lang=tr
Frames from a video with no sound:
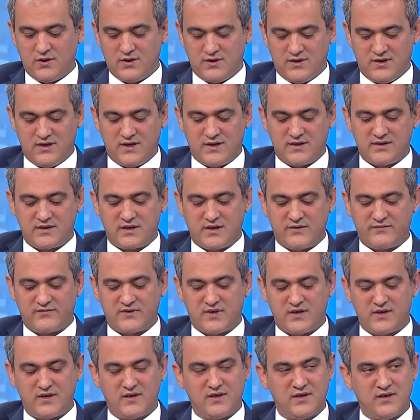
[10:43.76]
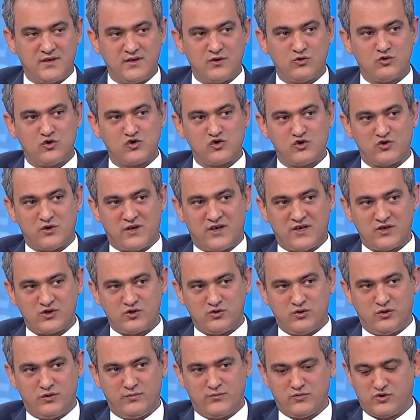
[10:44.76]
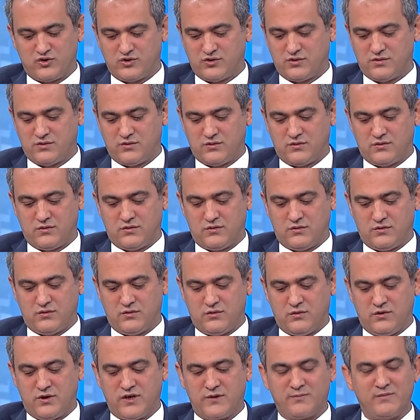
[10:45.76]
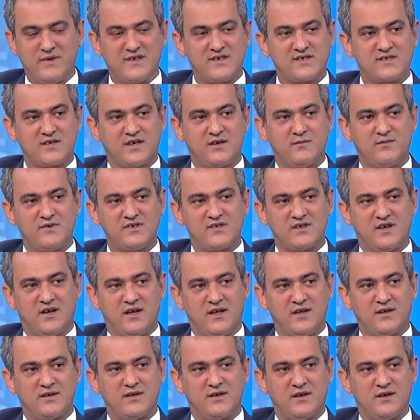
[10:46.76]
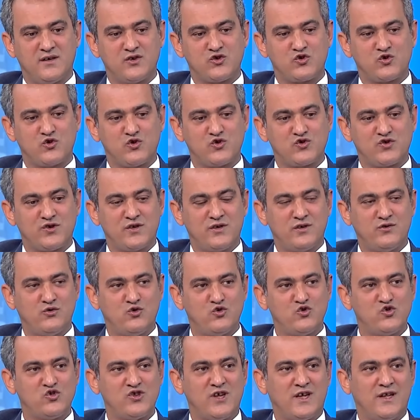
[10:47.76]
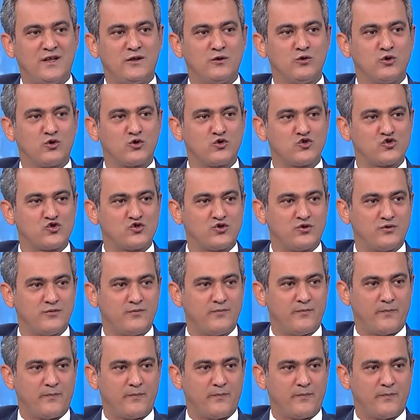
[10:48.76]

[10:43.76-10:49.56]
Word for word: Diğer taraftan 2 dozu aşı olmuş öğretmen sayımız 6 Ağustos'ta %59'du.